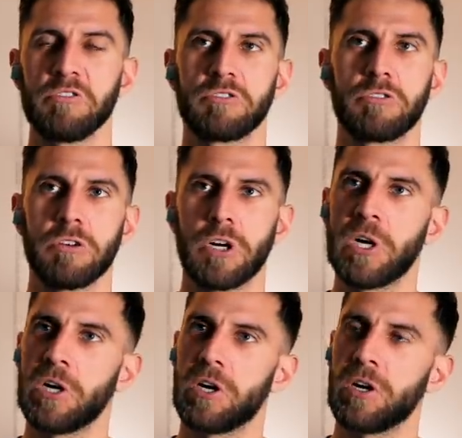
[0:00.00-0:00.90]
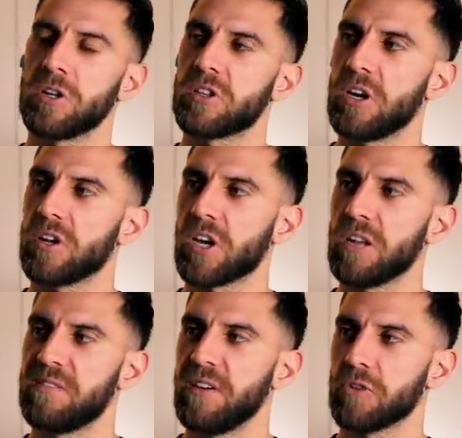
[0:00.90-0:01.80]
pense que euh, t'es en
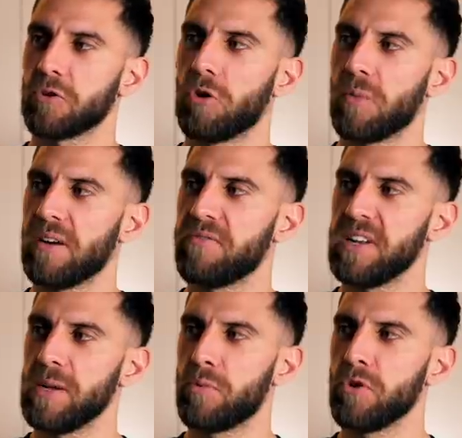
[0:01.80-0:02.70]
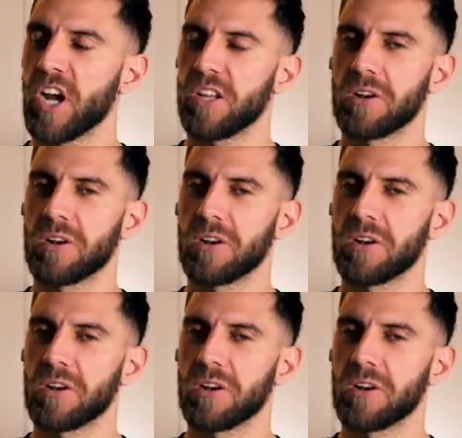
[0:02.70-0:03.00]
train de faire de l'ombre à Philippe Lucas